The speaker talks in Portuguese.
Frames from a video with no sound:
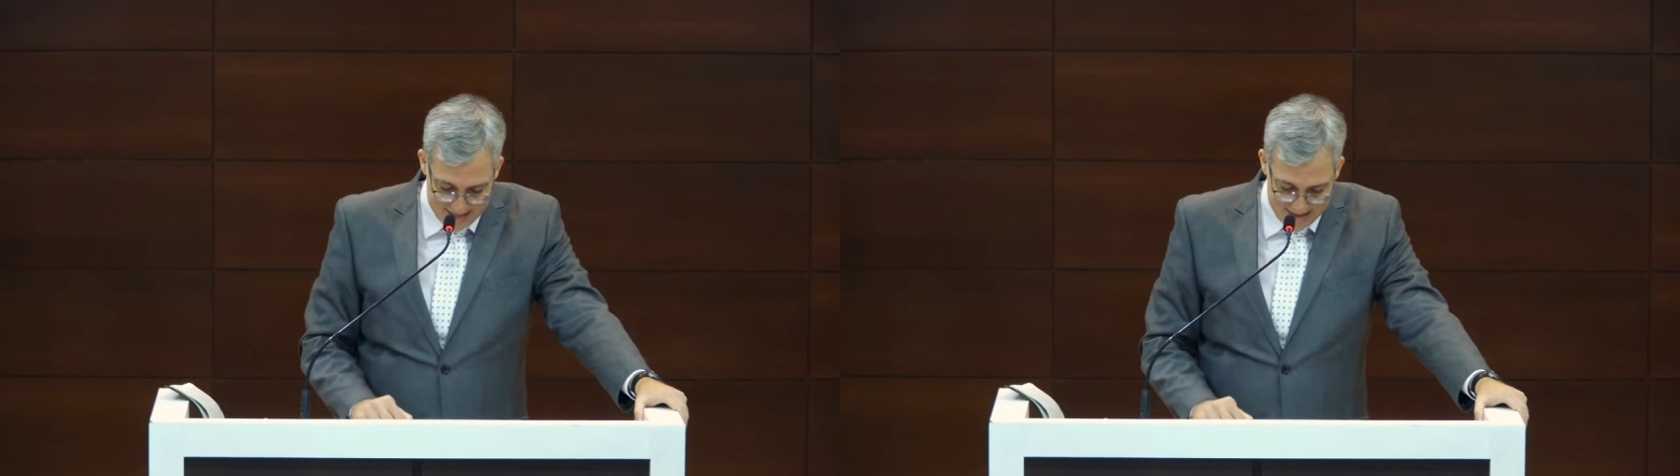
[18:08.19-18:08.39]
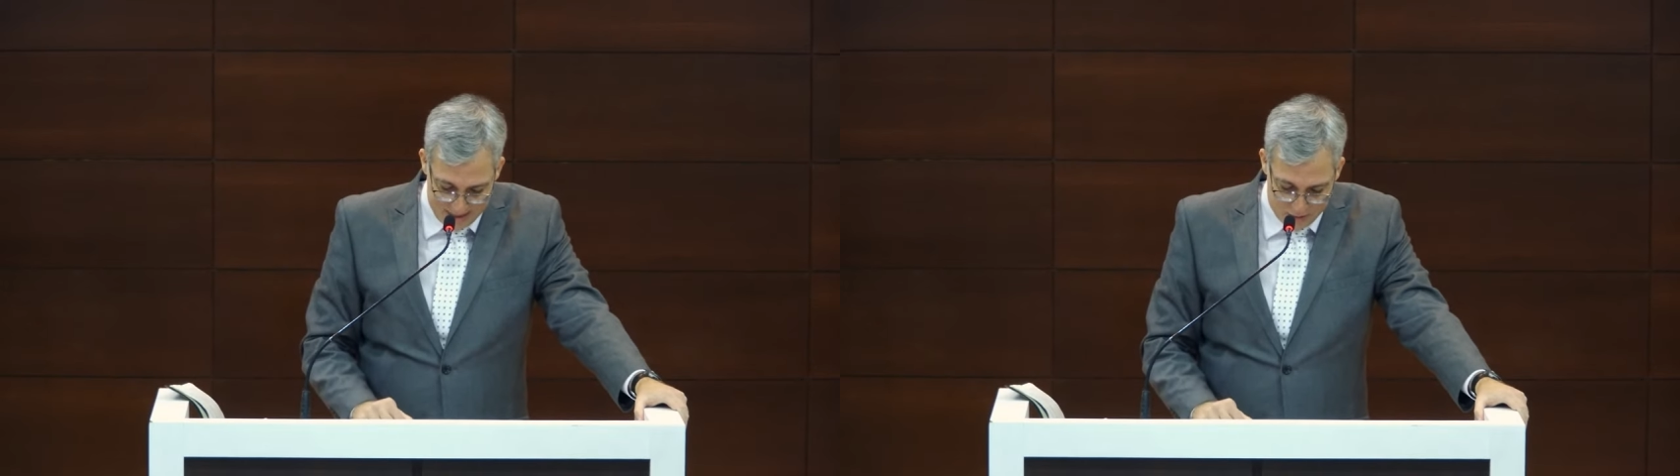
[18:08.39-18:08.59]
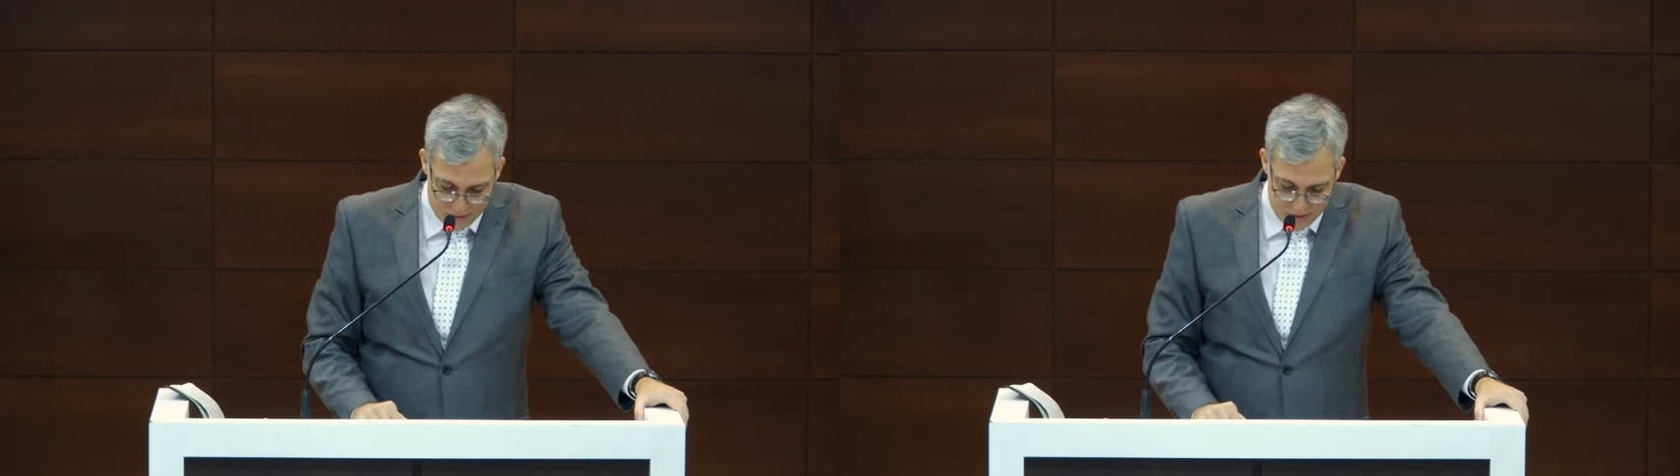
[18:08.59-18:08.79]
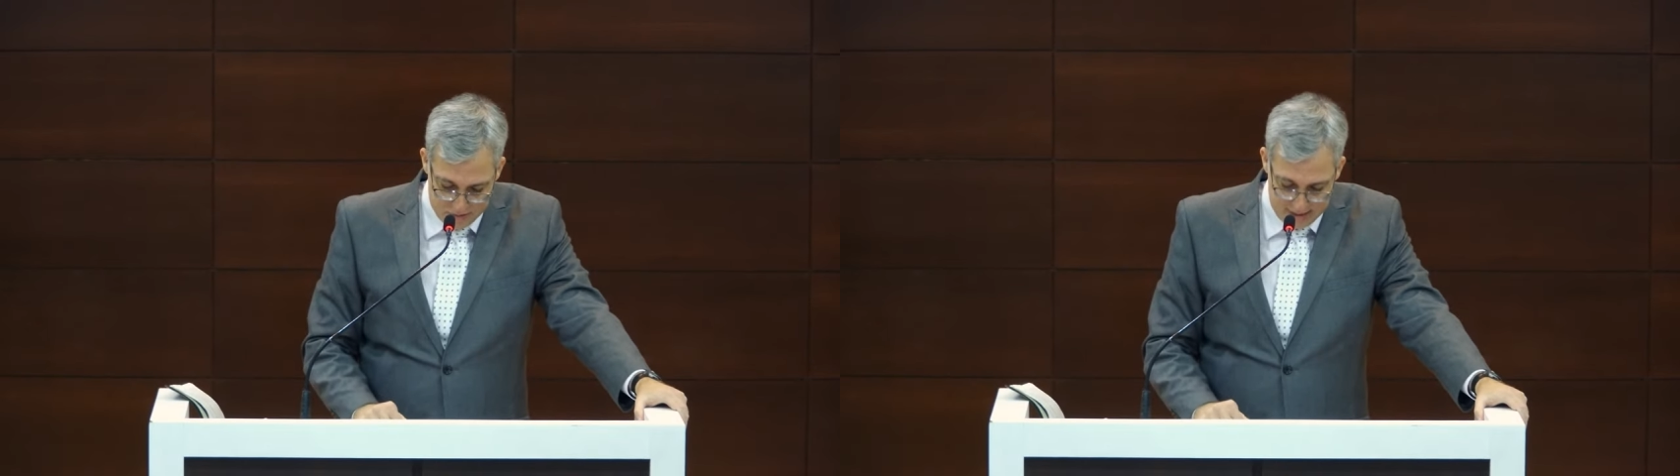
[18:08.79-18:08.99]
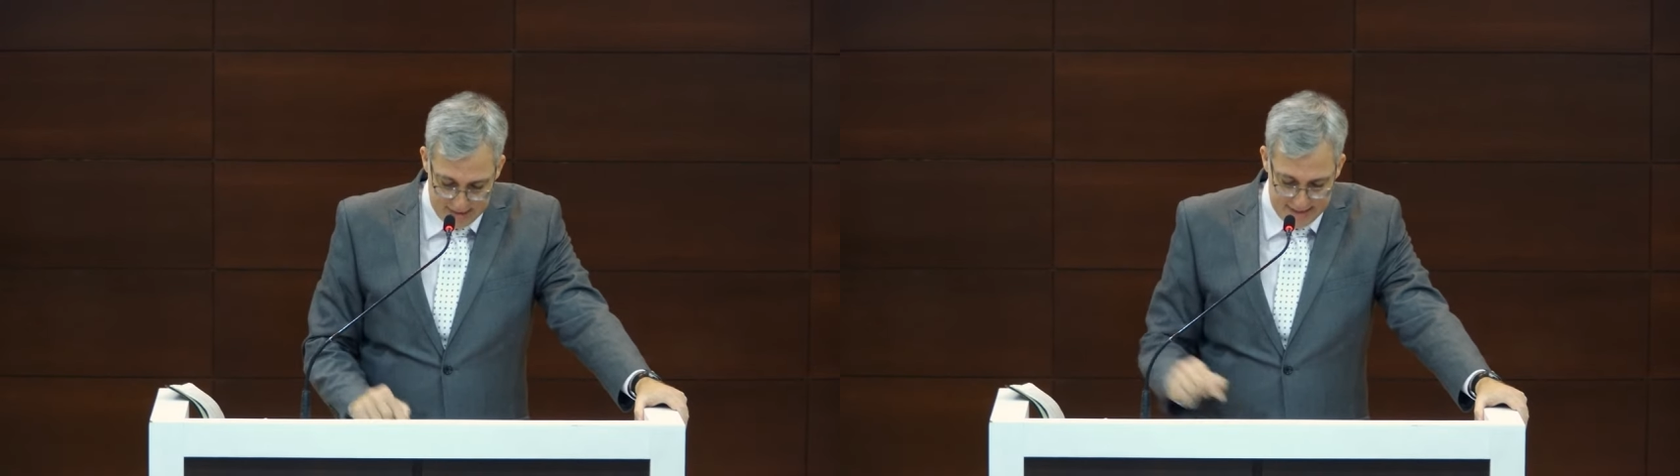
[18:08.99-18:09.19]
Escritura
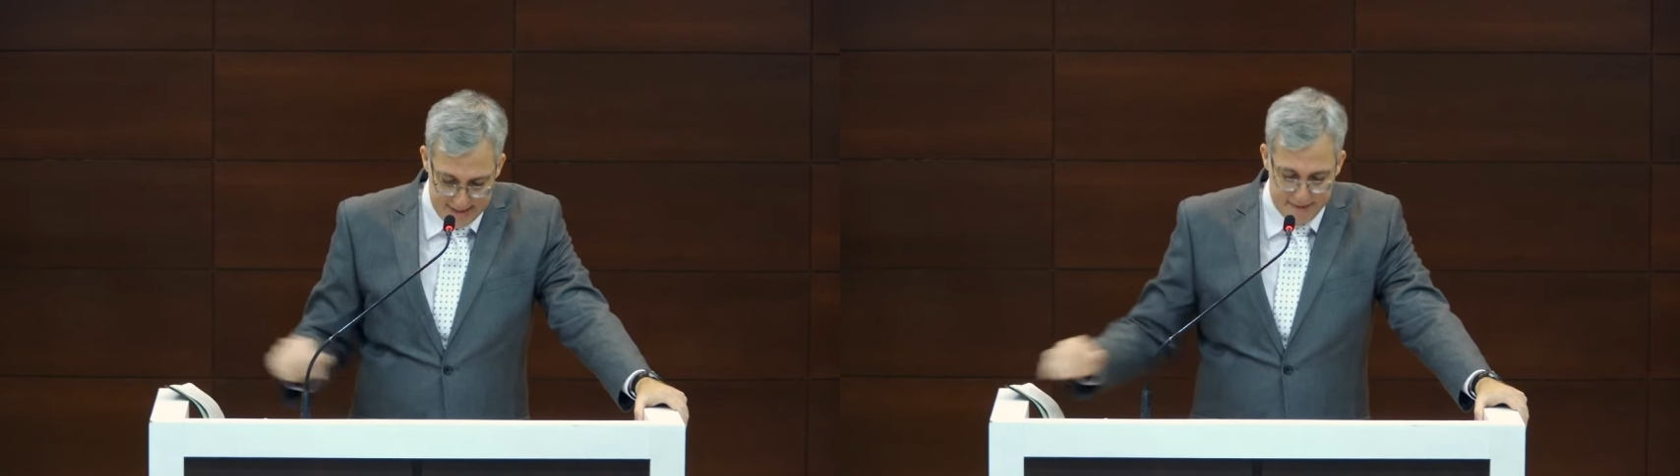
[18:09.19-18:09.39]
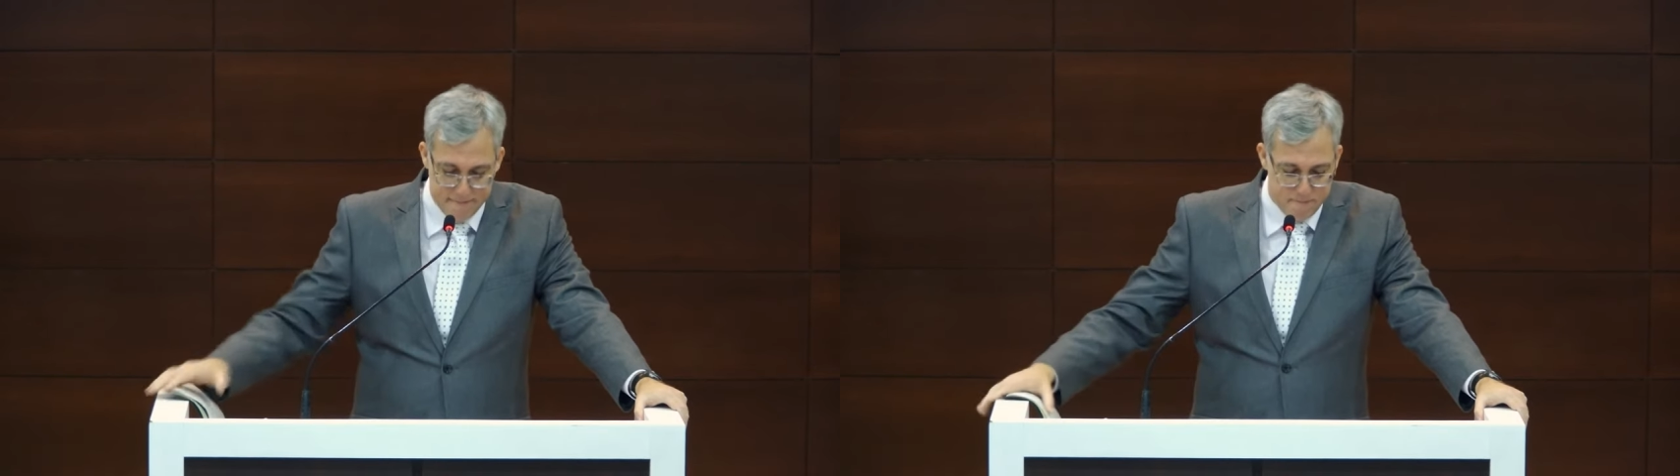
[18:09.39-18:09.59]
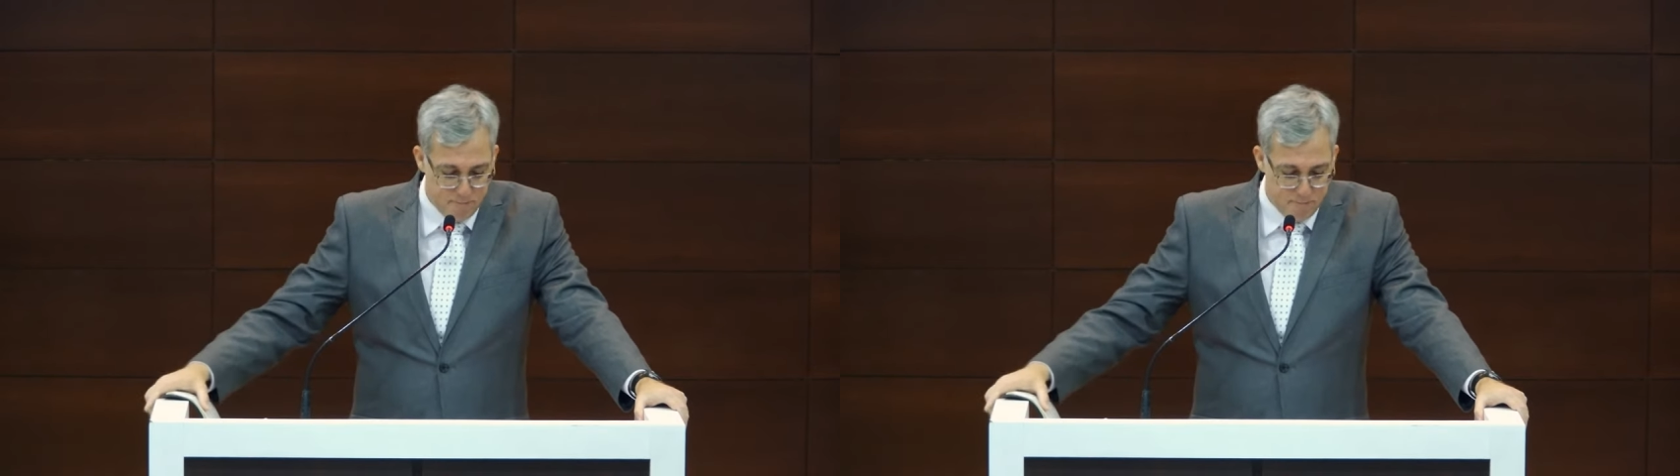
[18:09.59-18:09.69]
nos ensina.